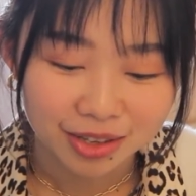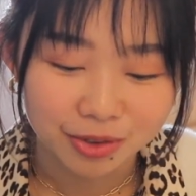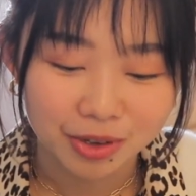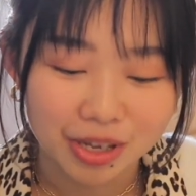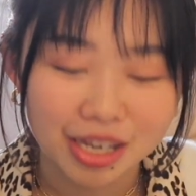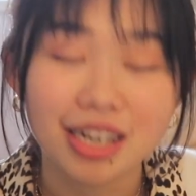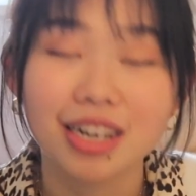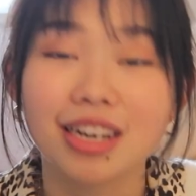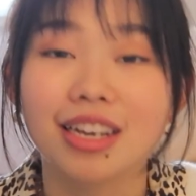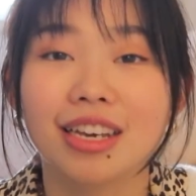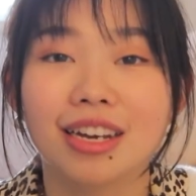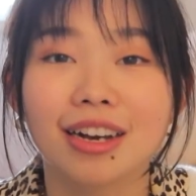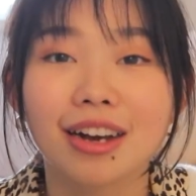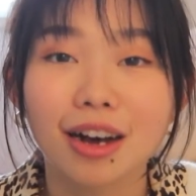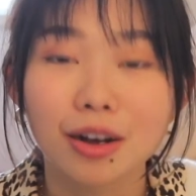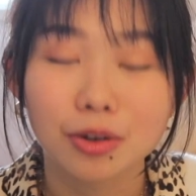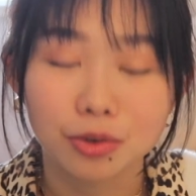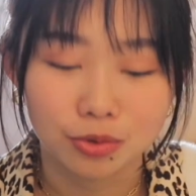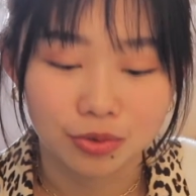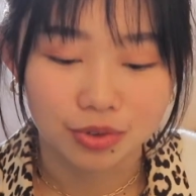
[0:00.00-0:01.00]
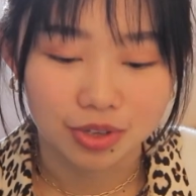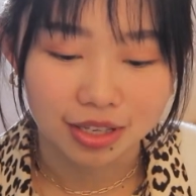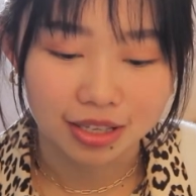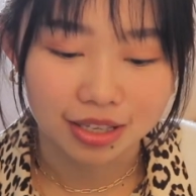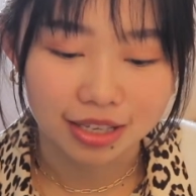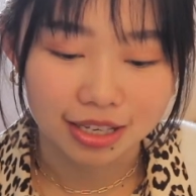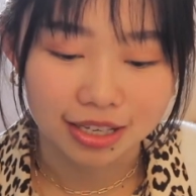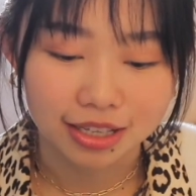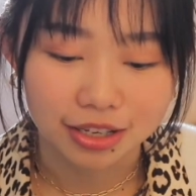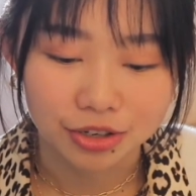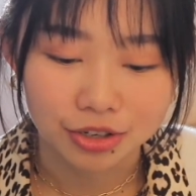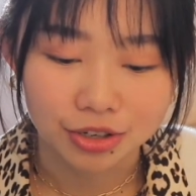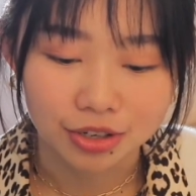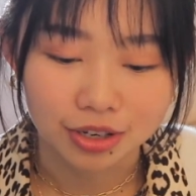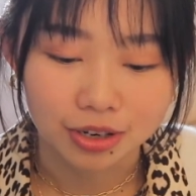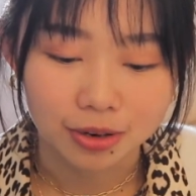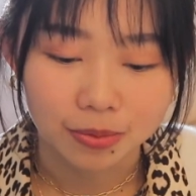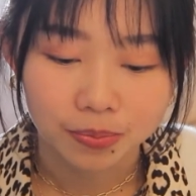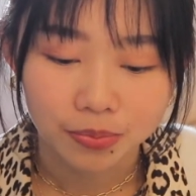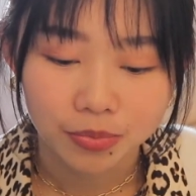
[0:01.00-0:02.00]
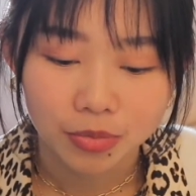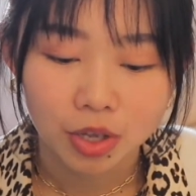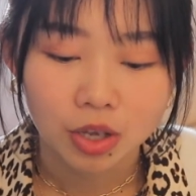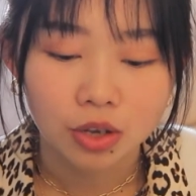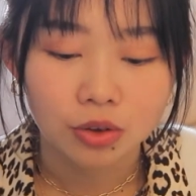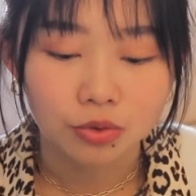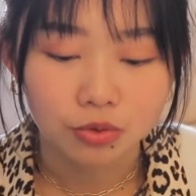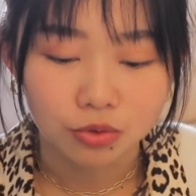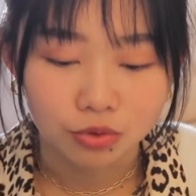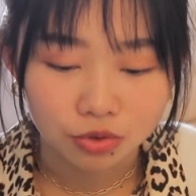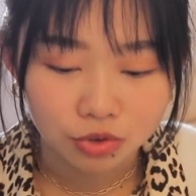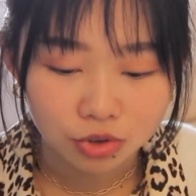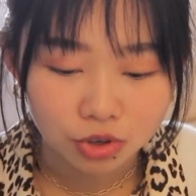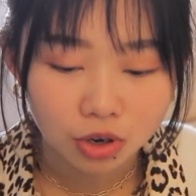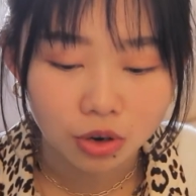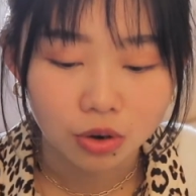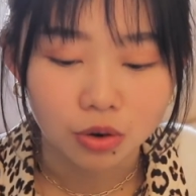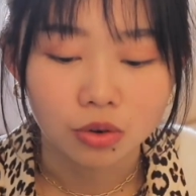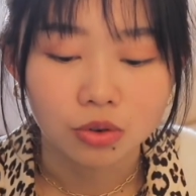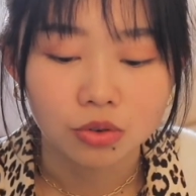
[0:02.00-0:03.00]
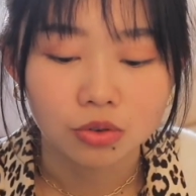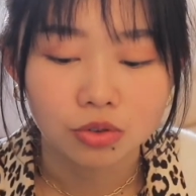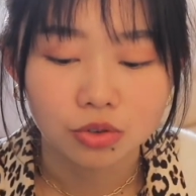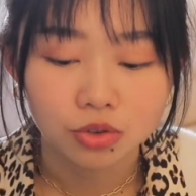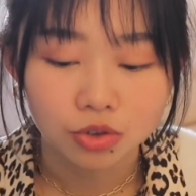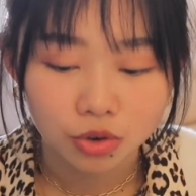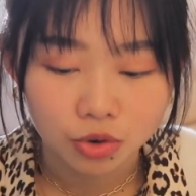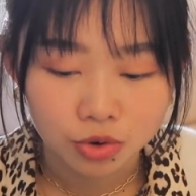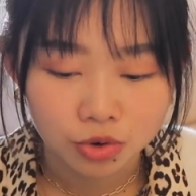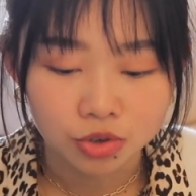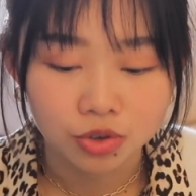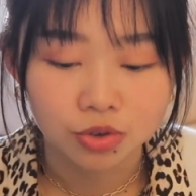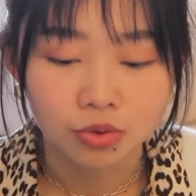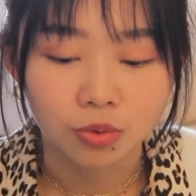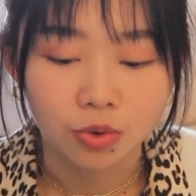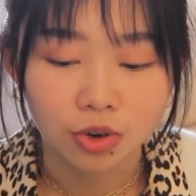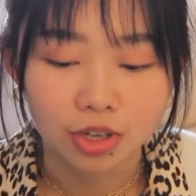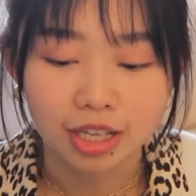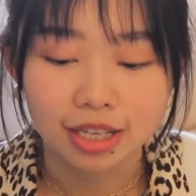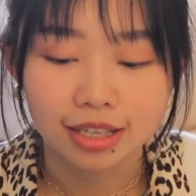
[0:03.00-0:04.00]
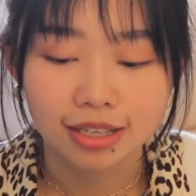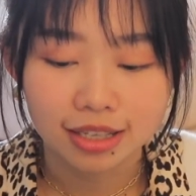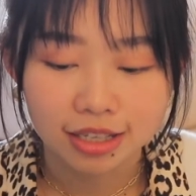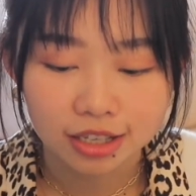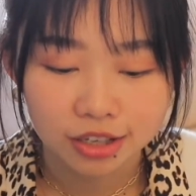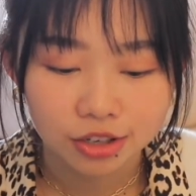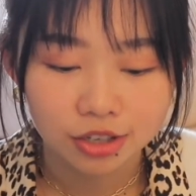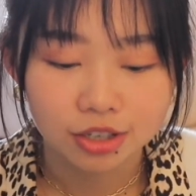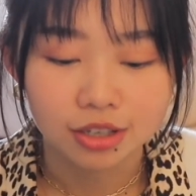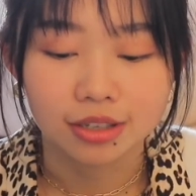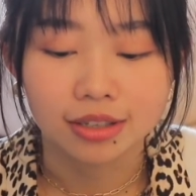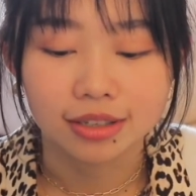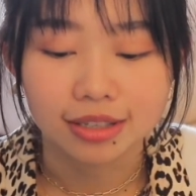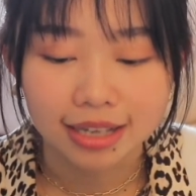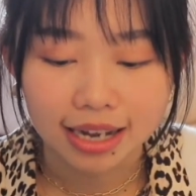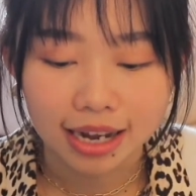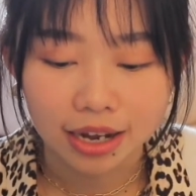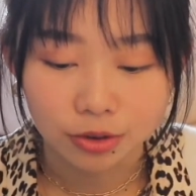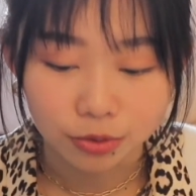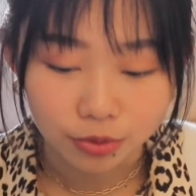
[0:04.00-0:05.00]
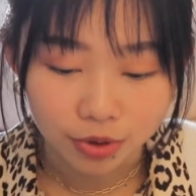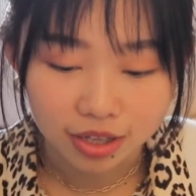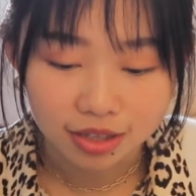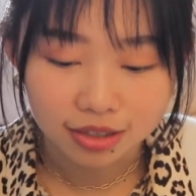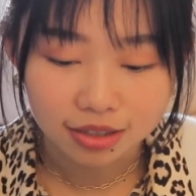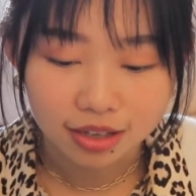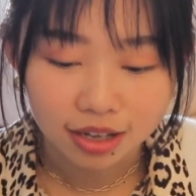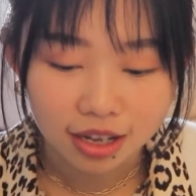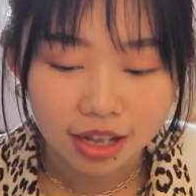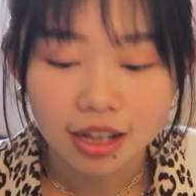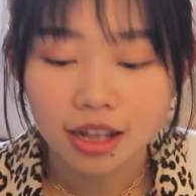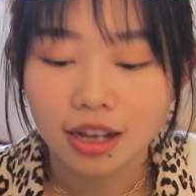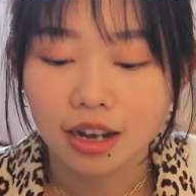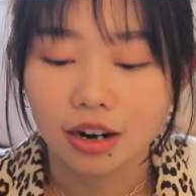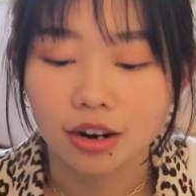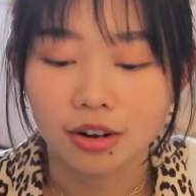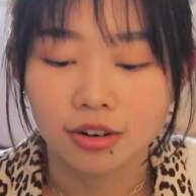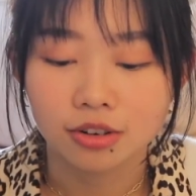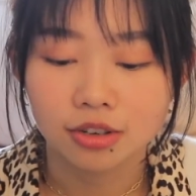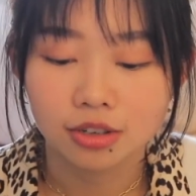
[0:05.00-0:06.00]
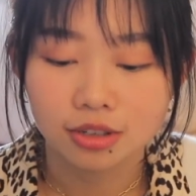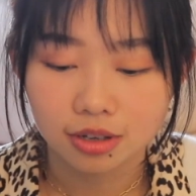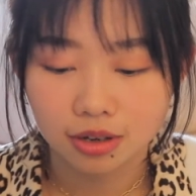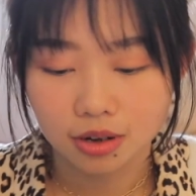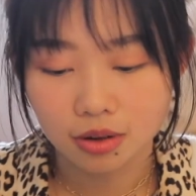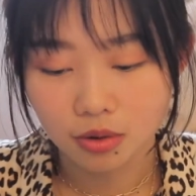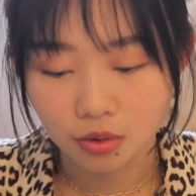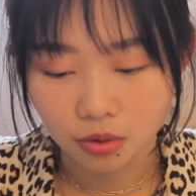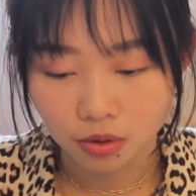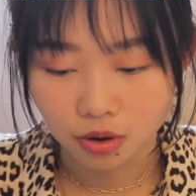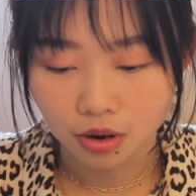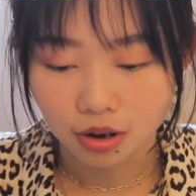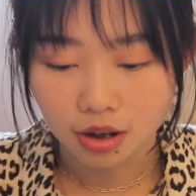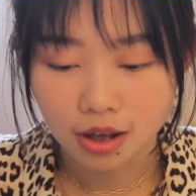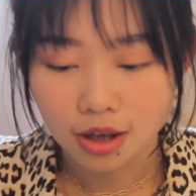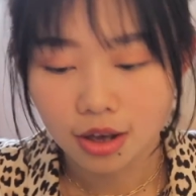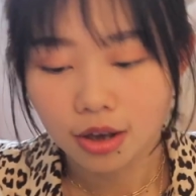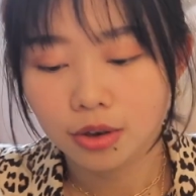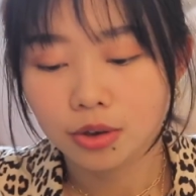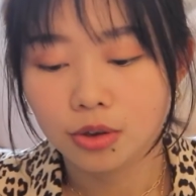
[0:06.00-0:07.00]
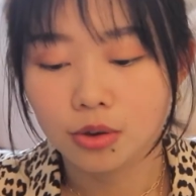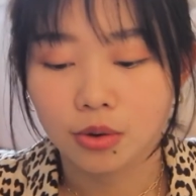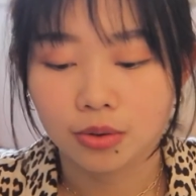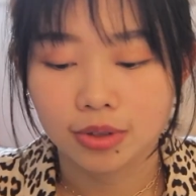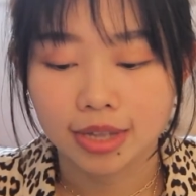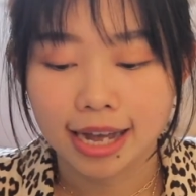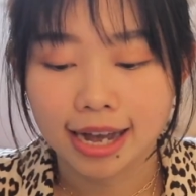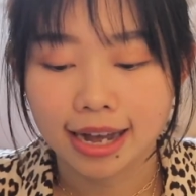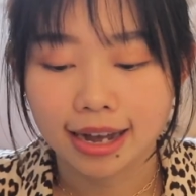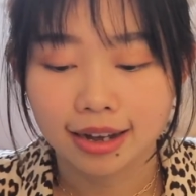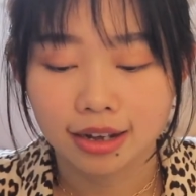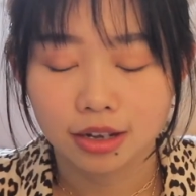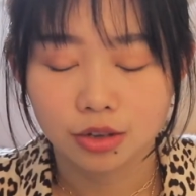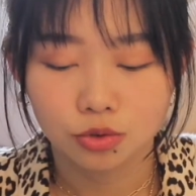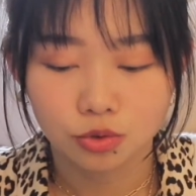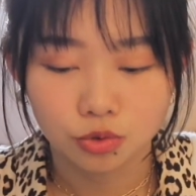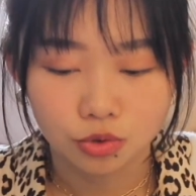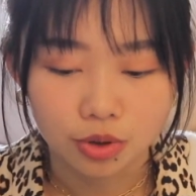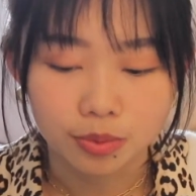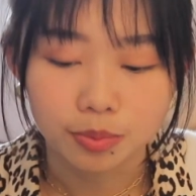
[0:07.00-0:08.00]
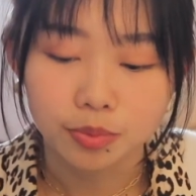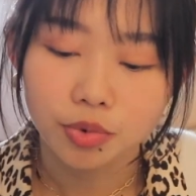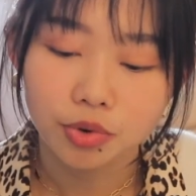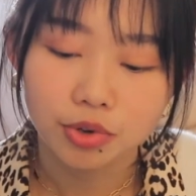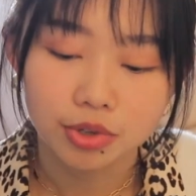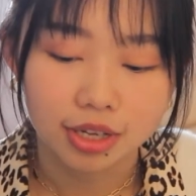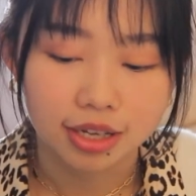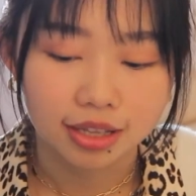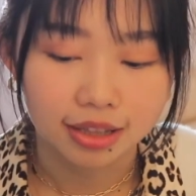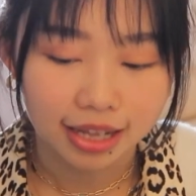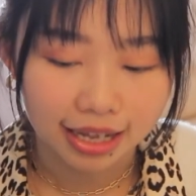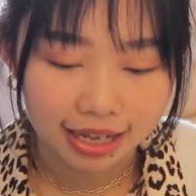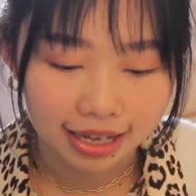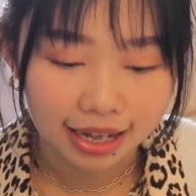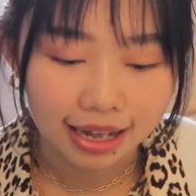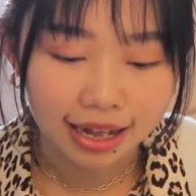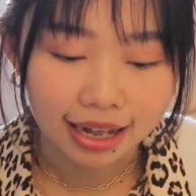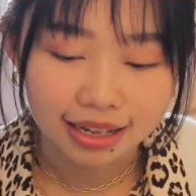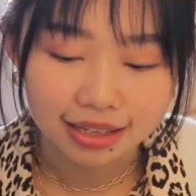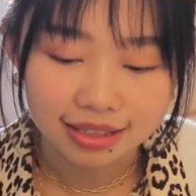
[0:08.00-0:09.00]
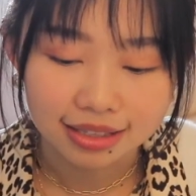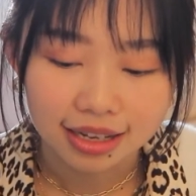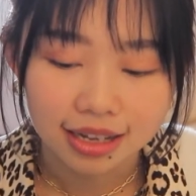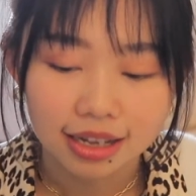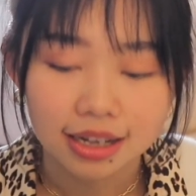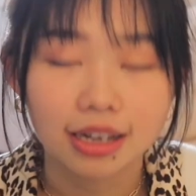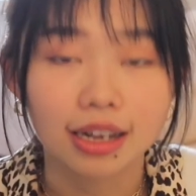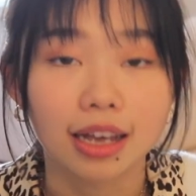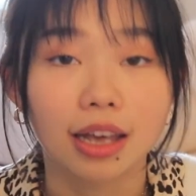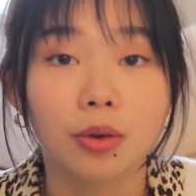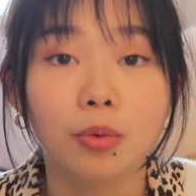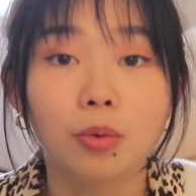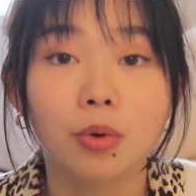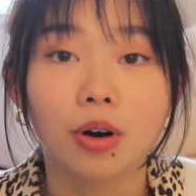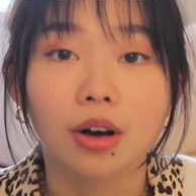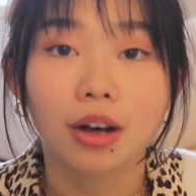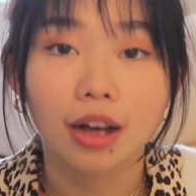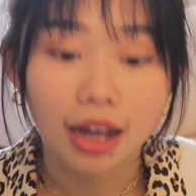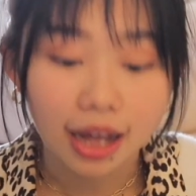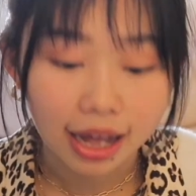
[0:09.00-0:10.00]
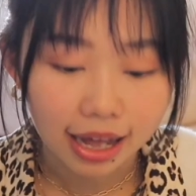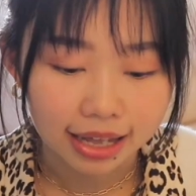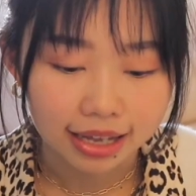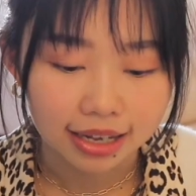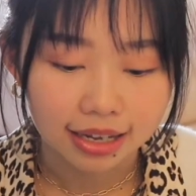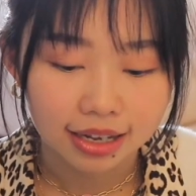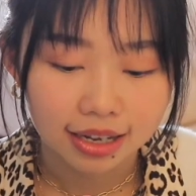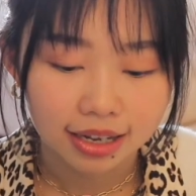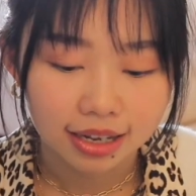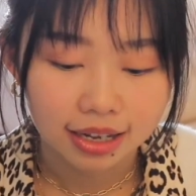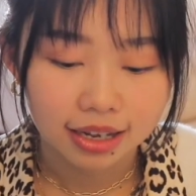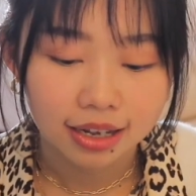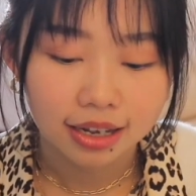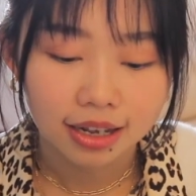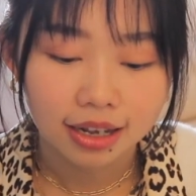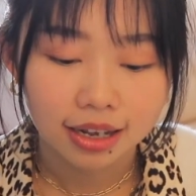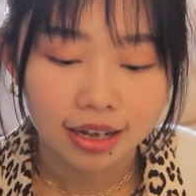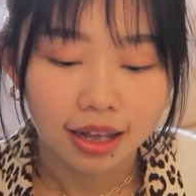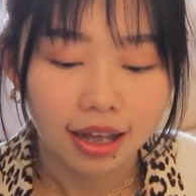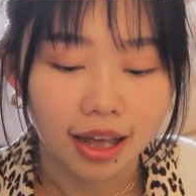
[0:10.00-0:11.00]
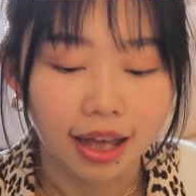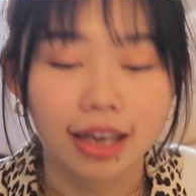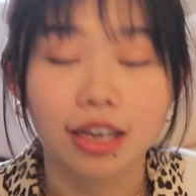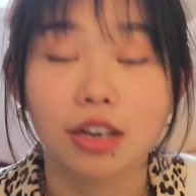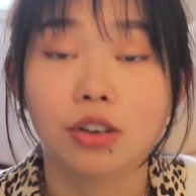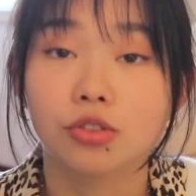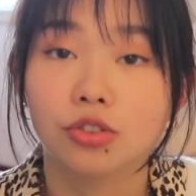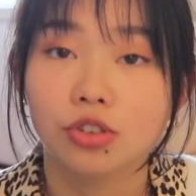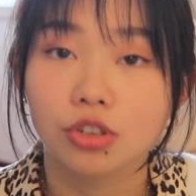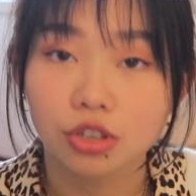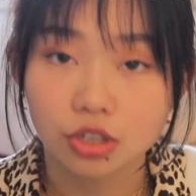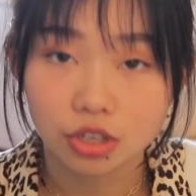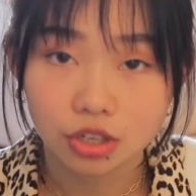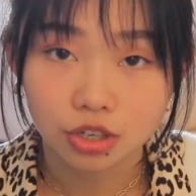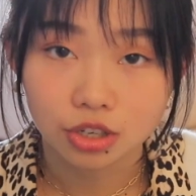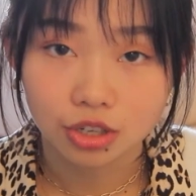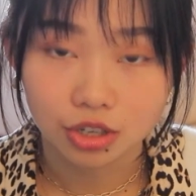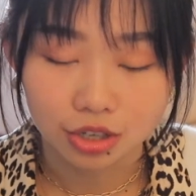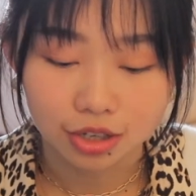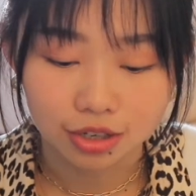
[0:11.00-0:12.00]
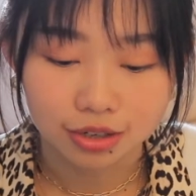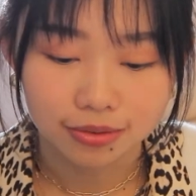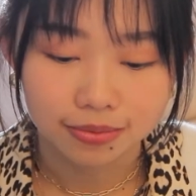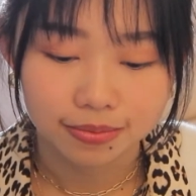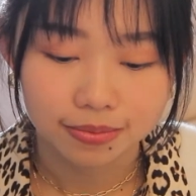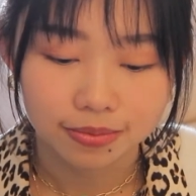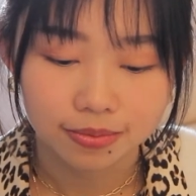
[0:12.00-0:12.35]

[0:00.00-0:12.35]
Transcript: 所以可以告诉自己的是，宇宙就是我的精神家园，而生活用它全部的内涵给我爱，还有支持。